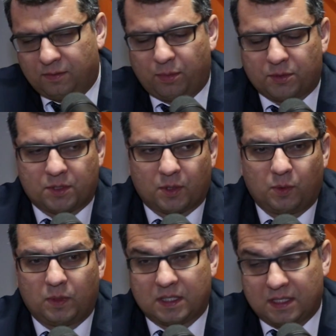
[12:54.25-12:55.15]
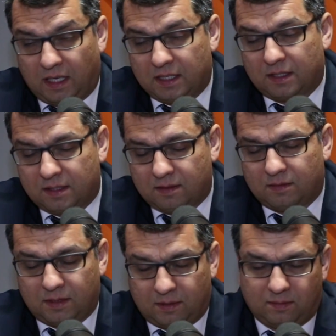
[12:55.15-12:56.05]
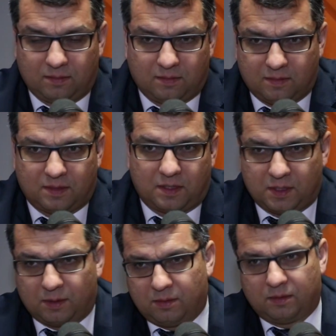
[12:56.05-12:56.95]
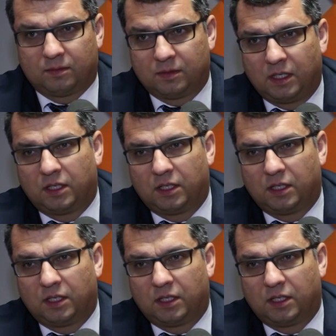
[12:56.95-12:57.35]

Poszczególne zdania są tam ze sobą